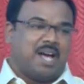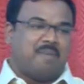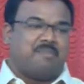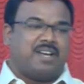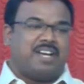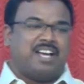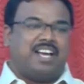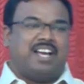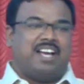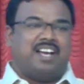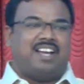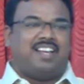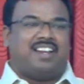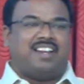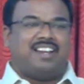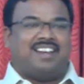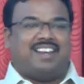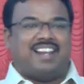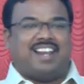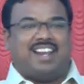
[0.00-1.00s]
அப்போ
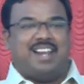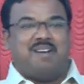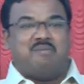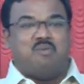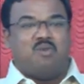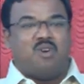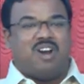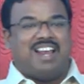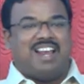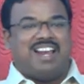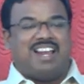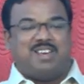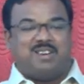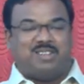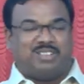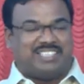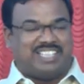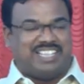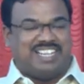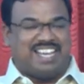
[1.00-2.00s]
நல்ல மூளையில்
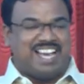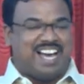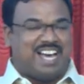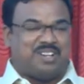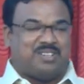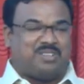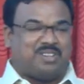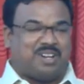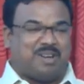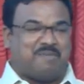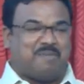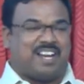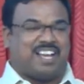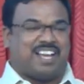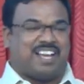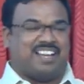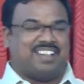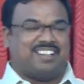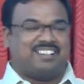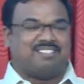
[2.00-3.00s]
யோசின்னு யாரும் சொல்ல
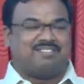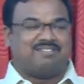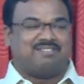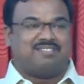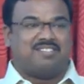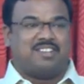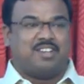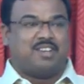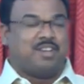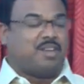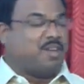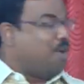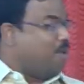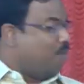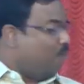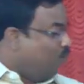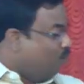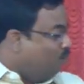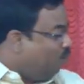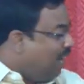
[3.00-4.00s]
மாட்டாங்க
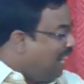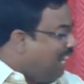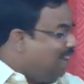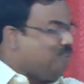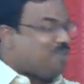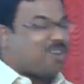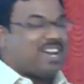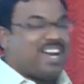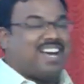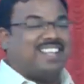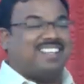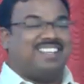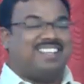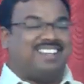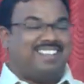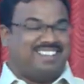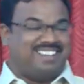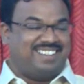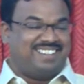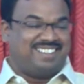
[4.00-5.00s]
மூளையில் உட்காந்து
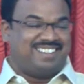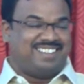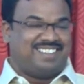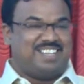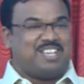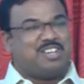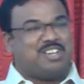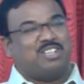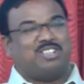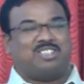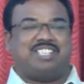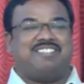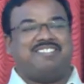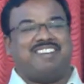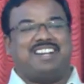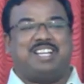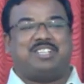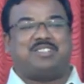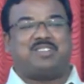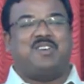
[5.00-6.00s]

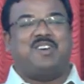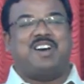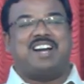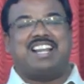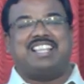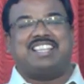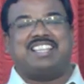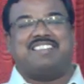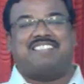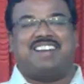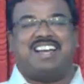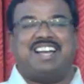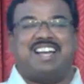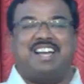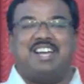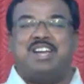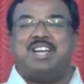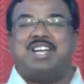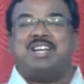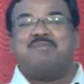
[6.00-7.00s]
யோசின்னு வேணால் சொல்லுவாங்களே தவிர
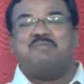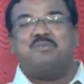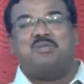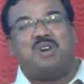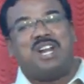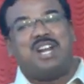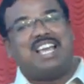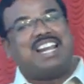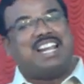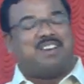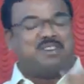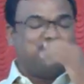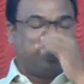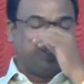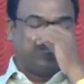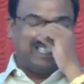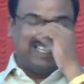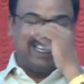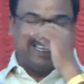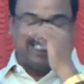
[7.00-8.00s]
மூளையில்
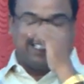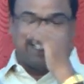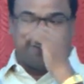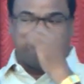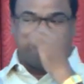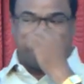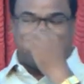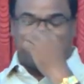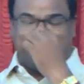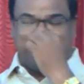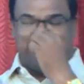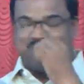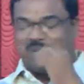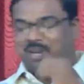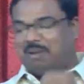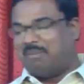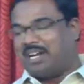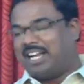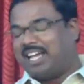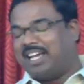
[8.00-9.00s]
யோசின்னு என்ன செய்ய மாட்டாங்க
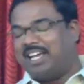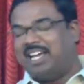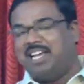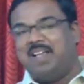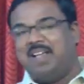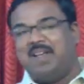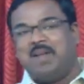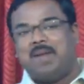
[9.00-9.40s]
சொல்ல மாட்டாங்க